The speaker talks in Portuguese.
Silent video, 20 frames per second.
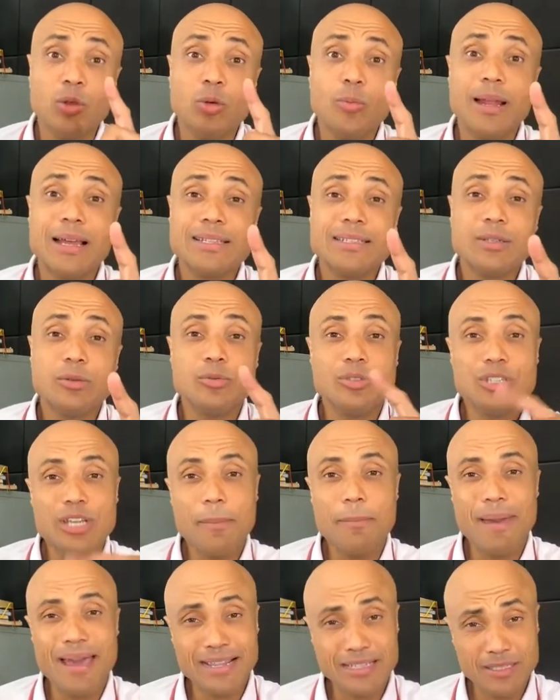no Brasil,
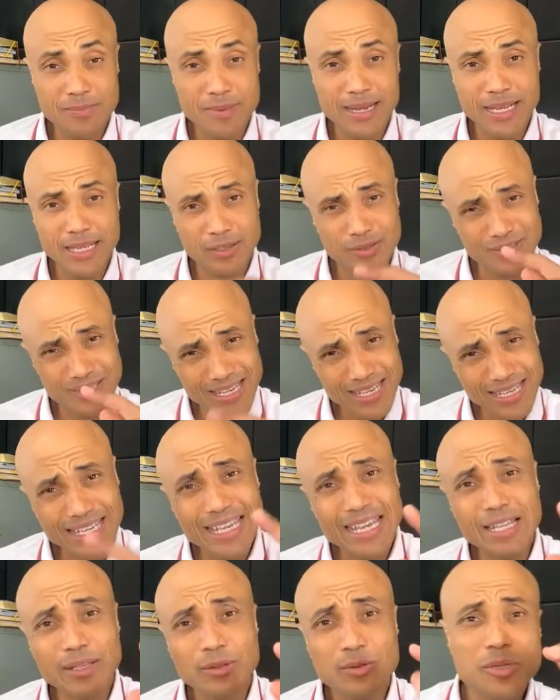diabetes mellitus,
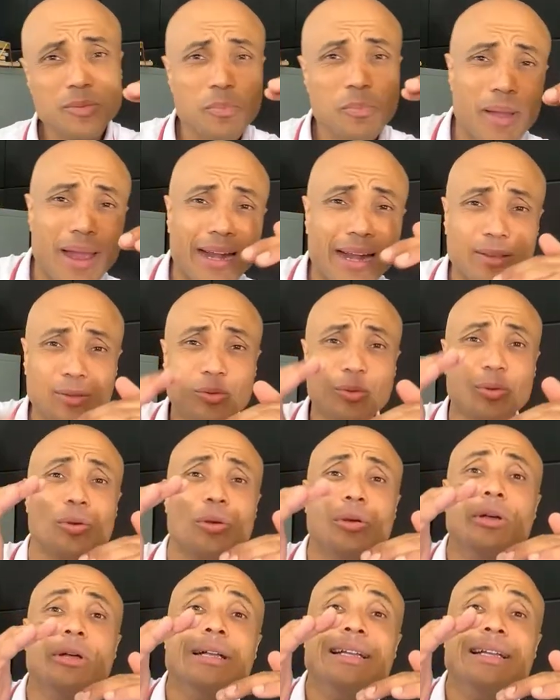seguido de perto